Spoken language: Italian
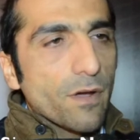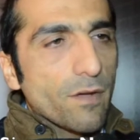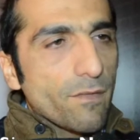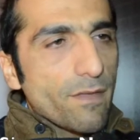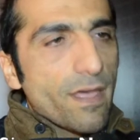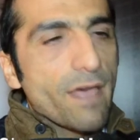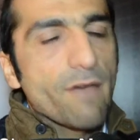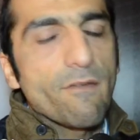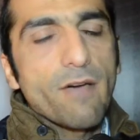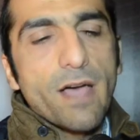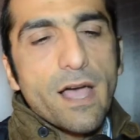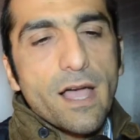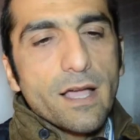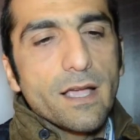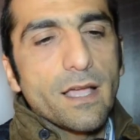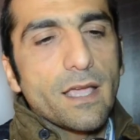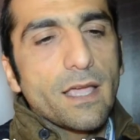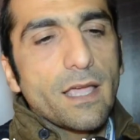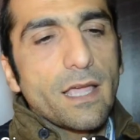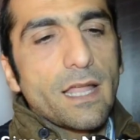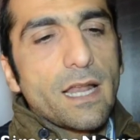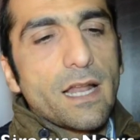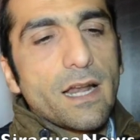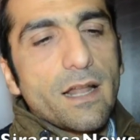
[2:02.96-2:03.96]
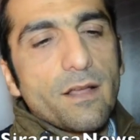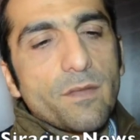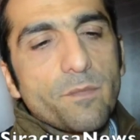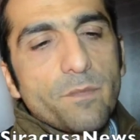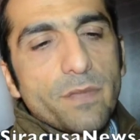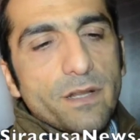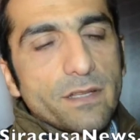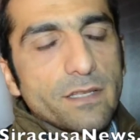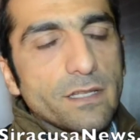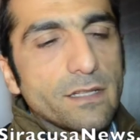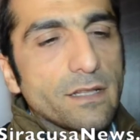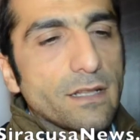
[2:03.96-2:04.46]
aveva anche la
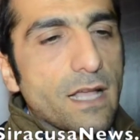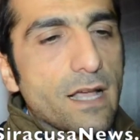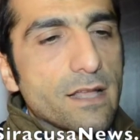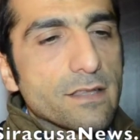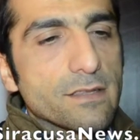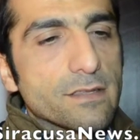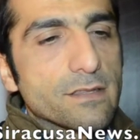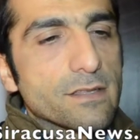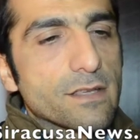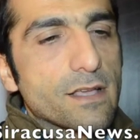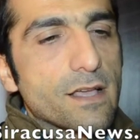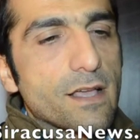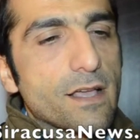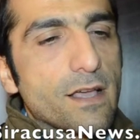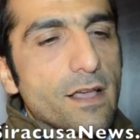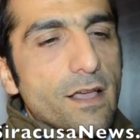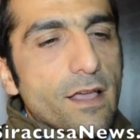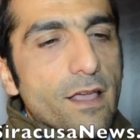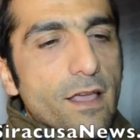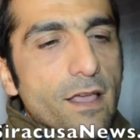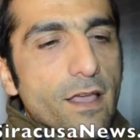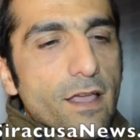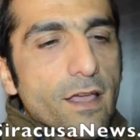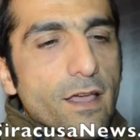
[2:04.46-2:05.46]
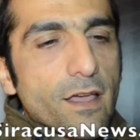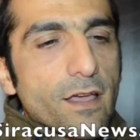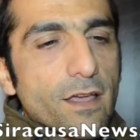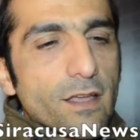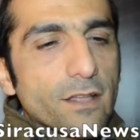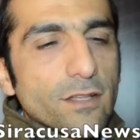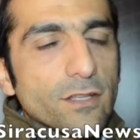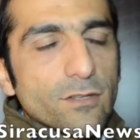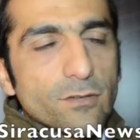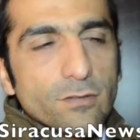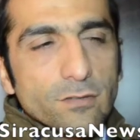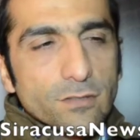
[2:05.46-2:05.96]
rappresentanza
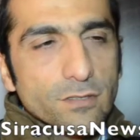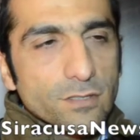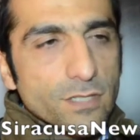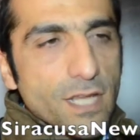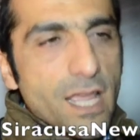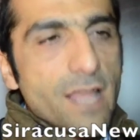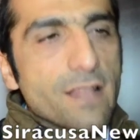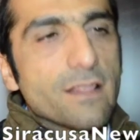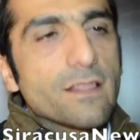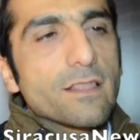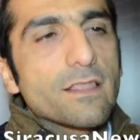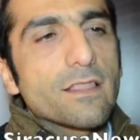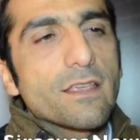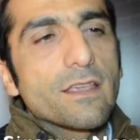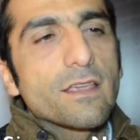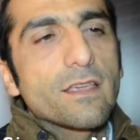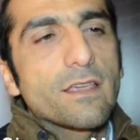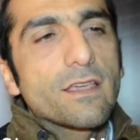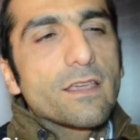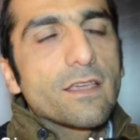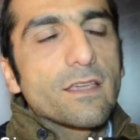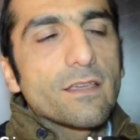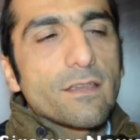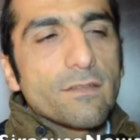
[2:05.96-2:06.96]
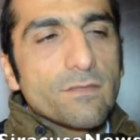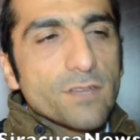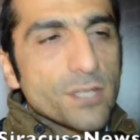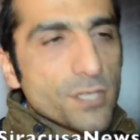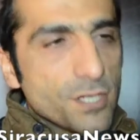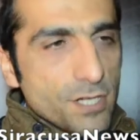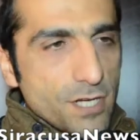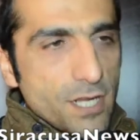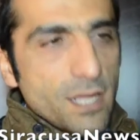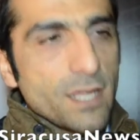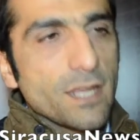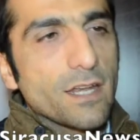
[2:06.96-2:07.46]
eh, di soggetti
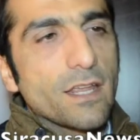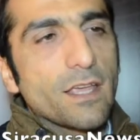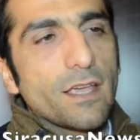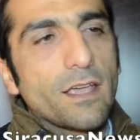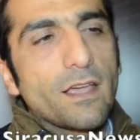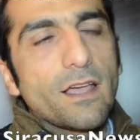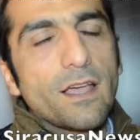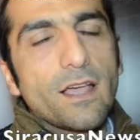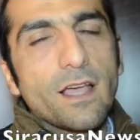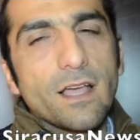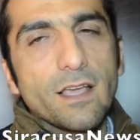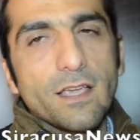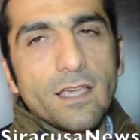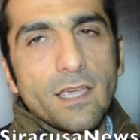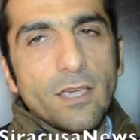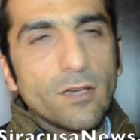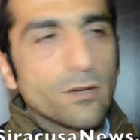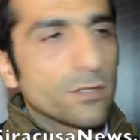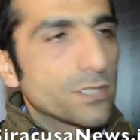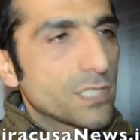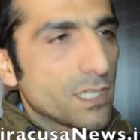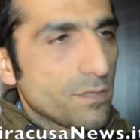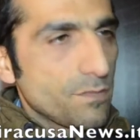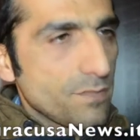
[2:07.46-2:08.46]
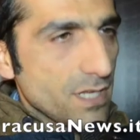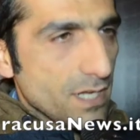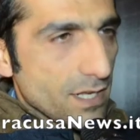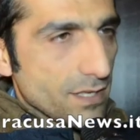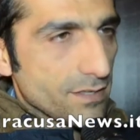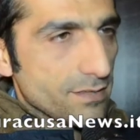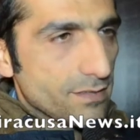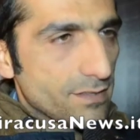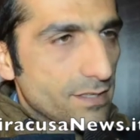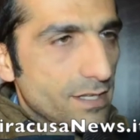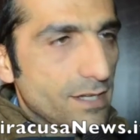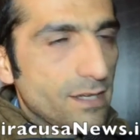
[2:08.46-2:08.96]
vicini a chi oggi
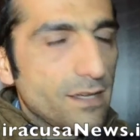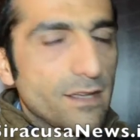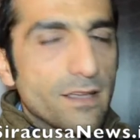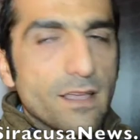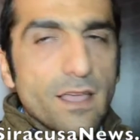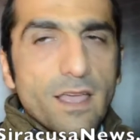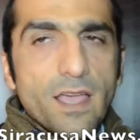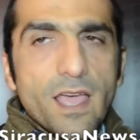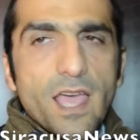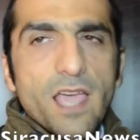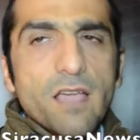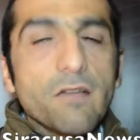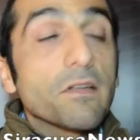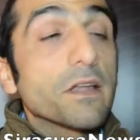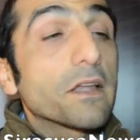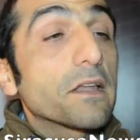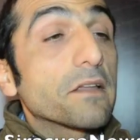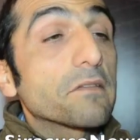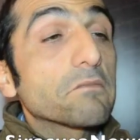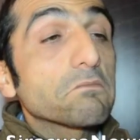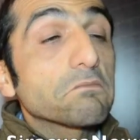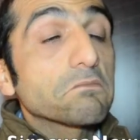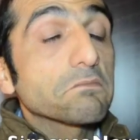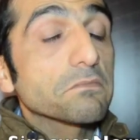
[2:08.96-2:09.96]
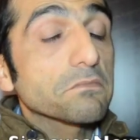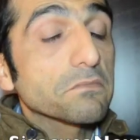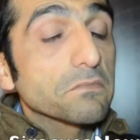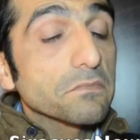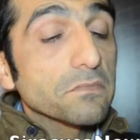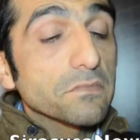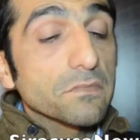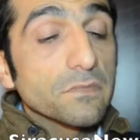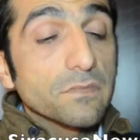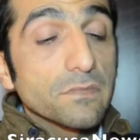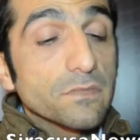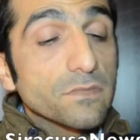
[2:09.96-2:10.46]
amministra e quindi mh,
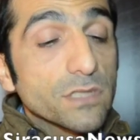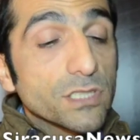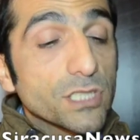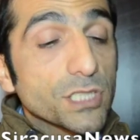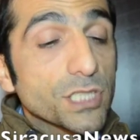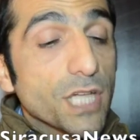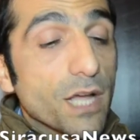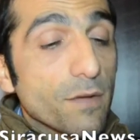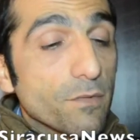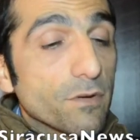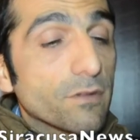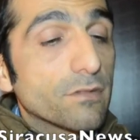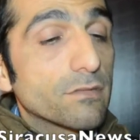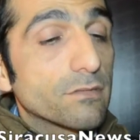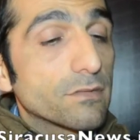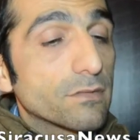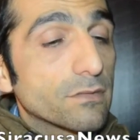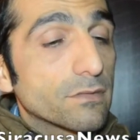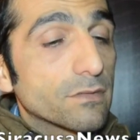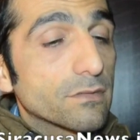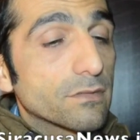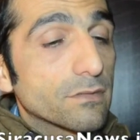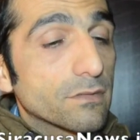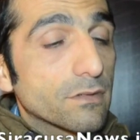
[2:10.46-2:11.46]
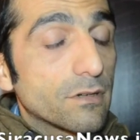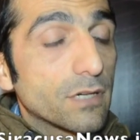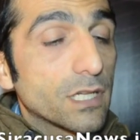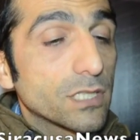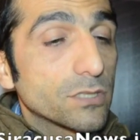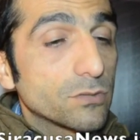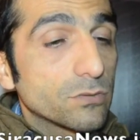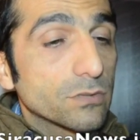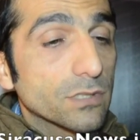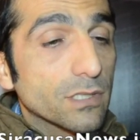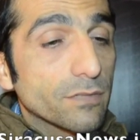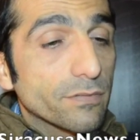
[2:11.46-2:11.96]
mm, diciamo mh, mm, con la
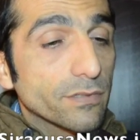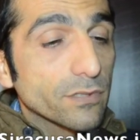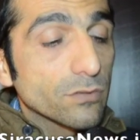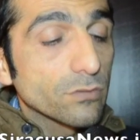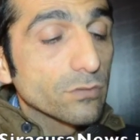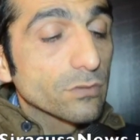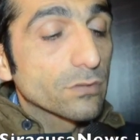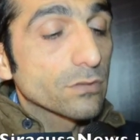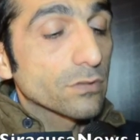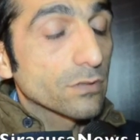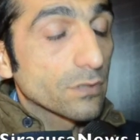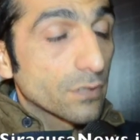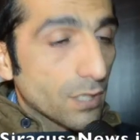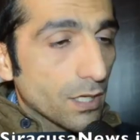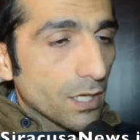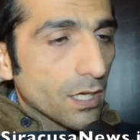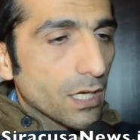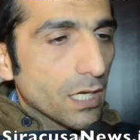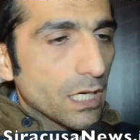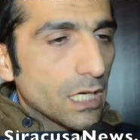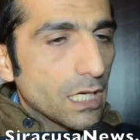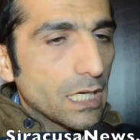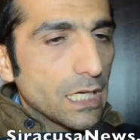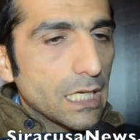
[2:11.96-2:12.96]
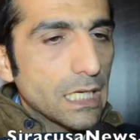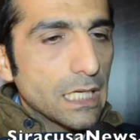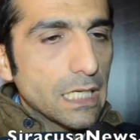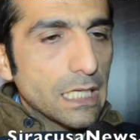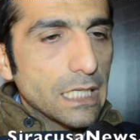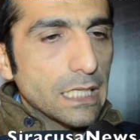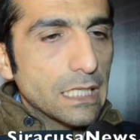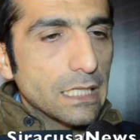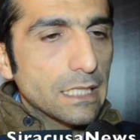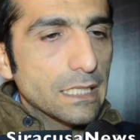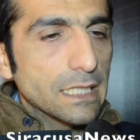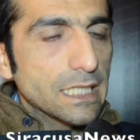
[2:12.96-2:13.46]
giunta Fatuzzo
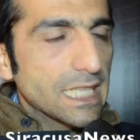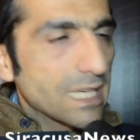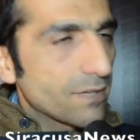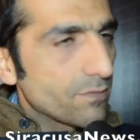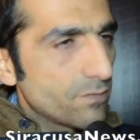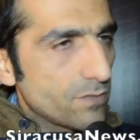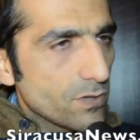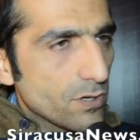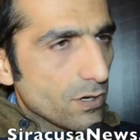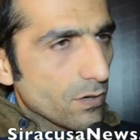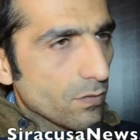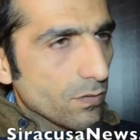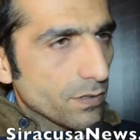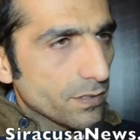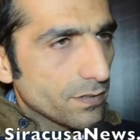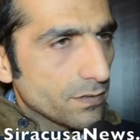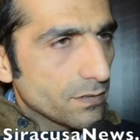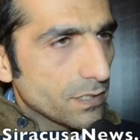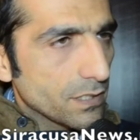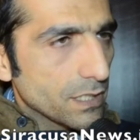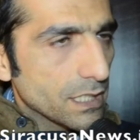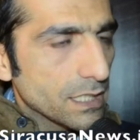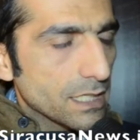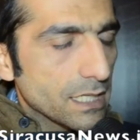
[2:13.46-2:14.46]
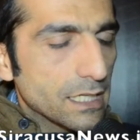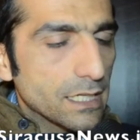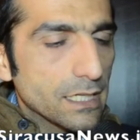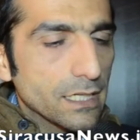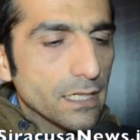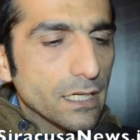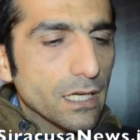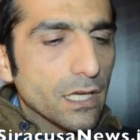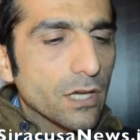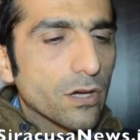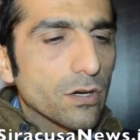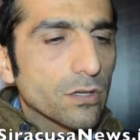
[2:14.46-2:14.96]
eh, si avviò
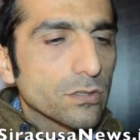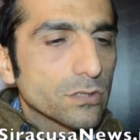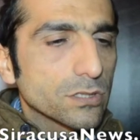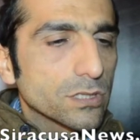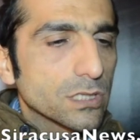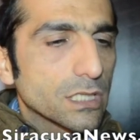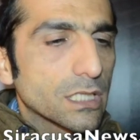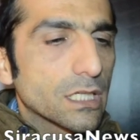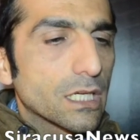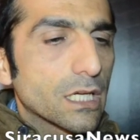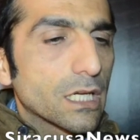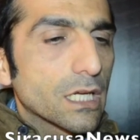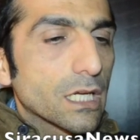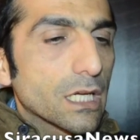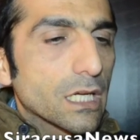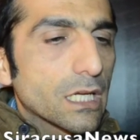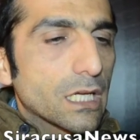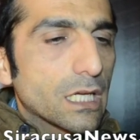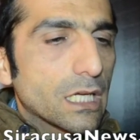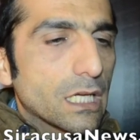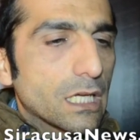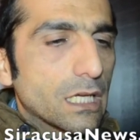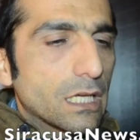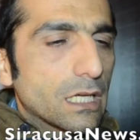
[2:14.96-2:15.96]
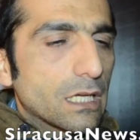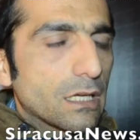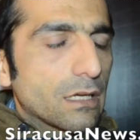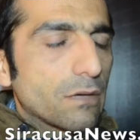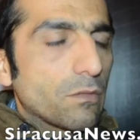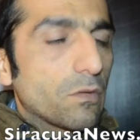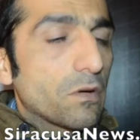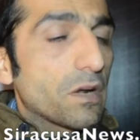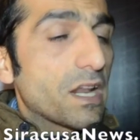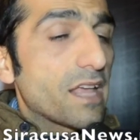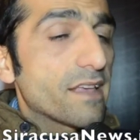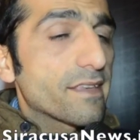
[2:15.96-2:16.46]
quest'iter che oggi eh,
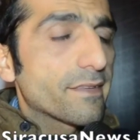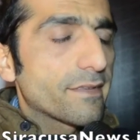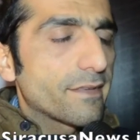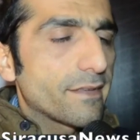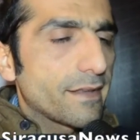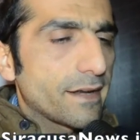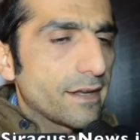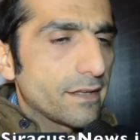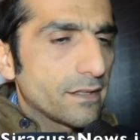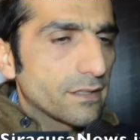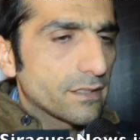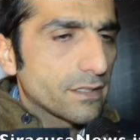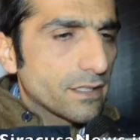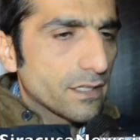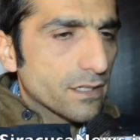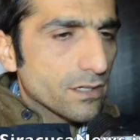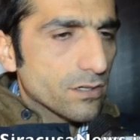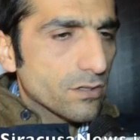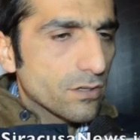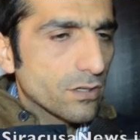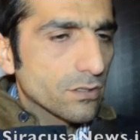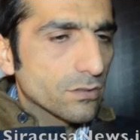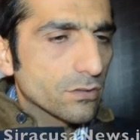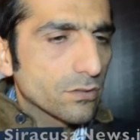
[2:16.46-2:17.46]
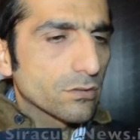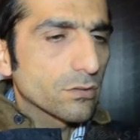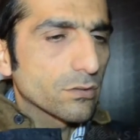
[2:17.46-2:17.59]
vuole essere interrotto.